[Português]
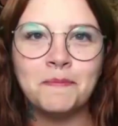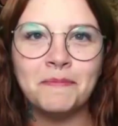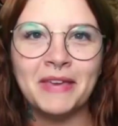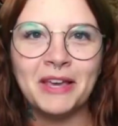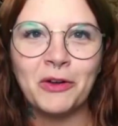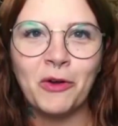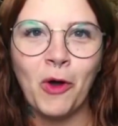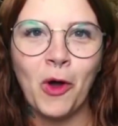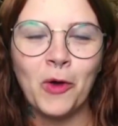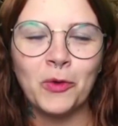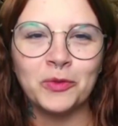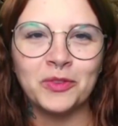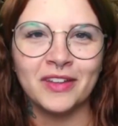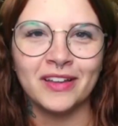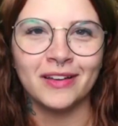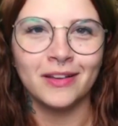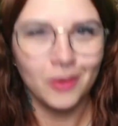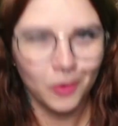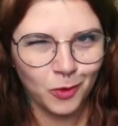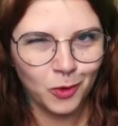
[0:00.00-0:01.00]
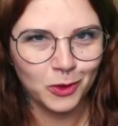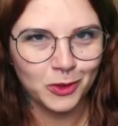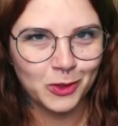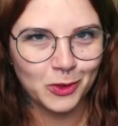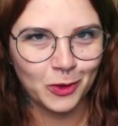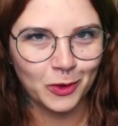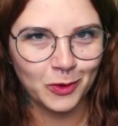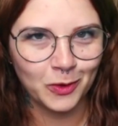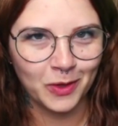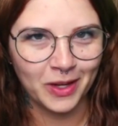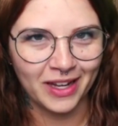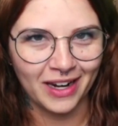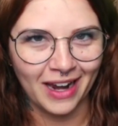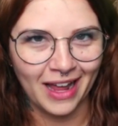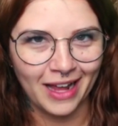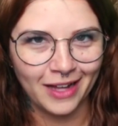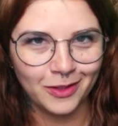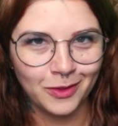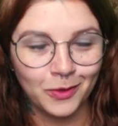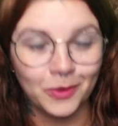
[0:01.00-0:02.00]
Me conta, gostou do
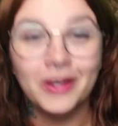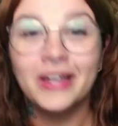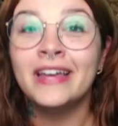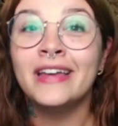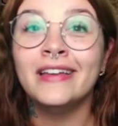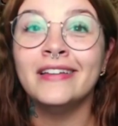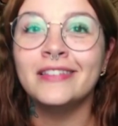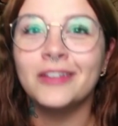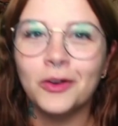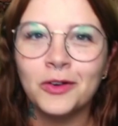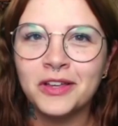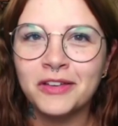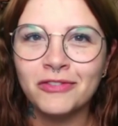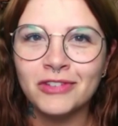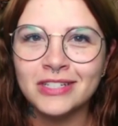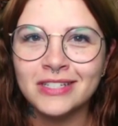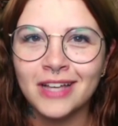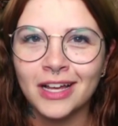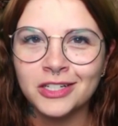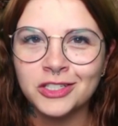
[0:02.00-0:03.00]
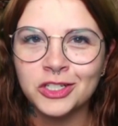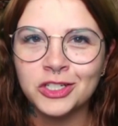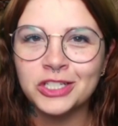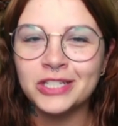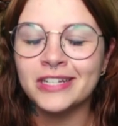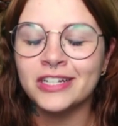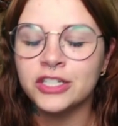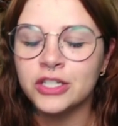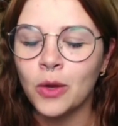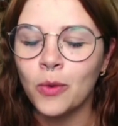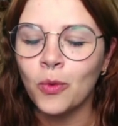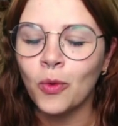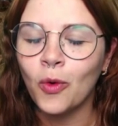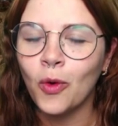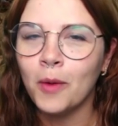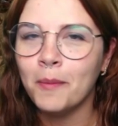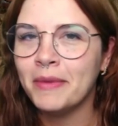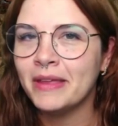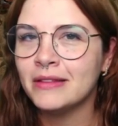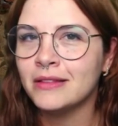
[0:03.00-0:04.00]
relato? Então o que você acha de deixar um
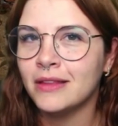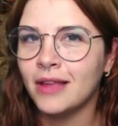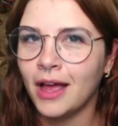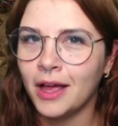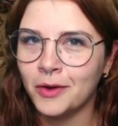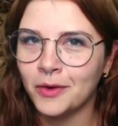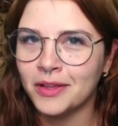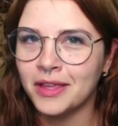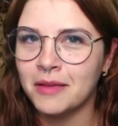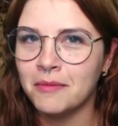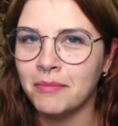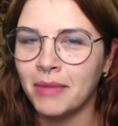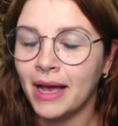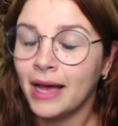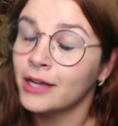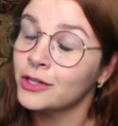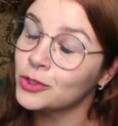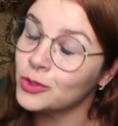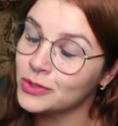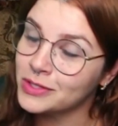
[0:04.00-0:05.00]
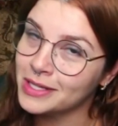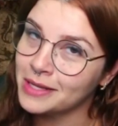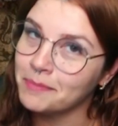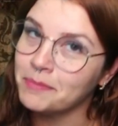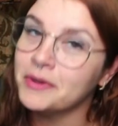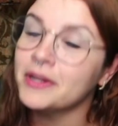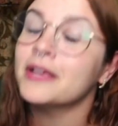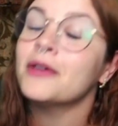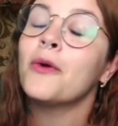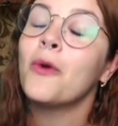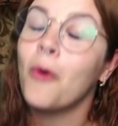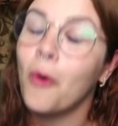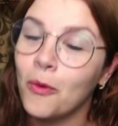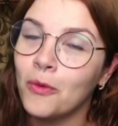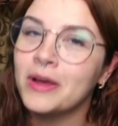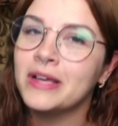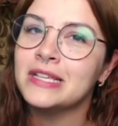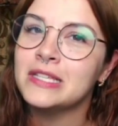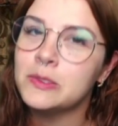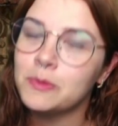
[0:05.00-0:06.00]
comentário aqui embaixo, sempre
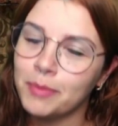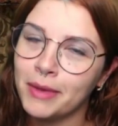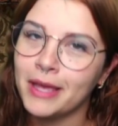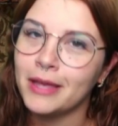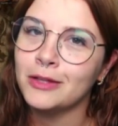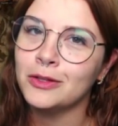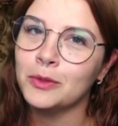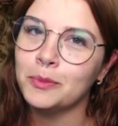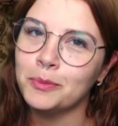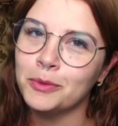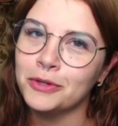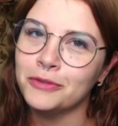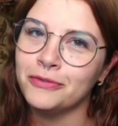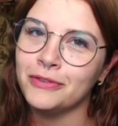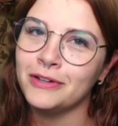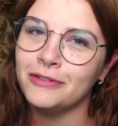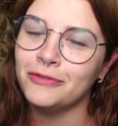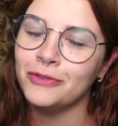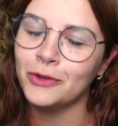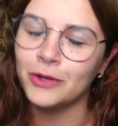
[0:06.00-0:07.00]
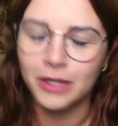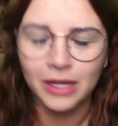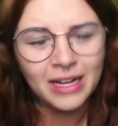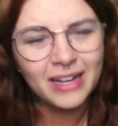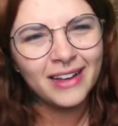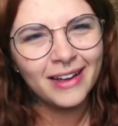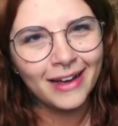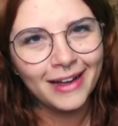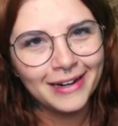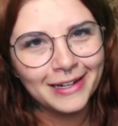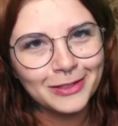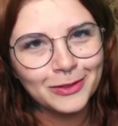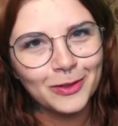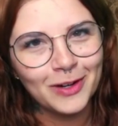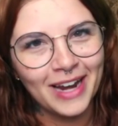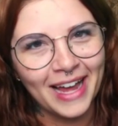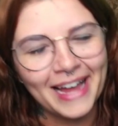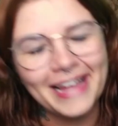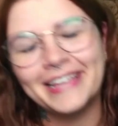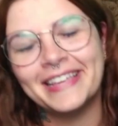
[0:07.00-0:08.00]
com respeito, por favor, além
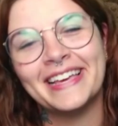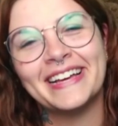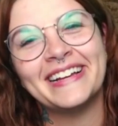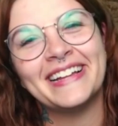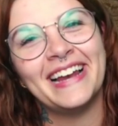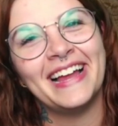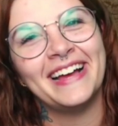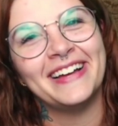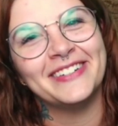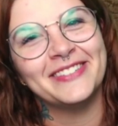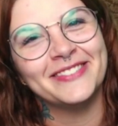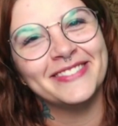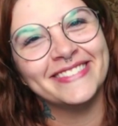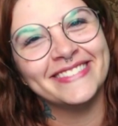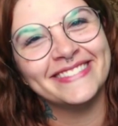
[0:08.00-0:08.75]
do like, é claro.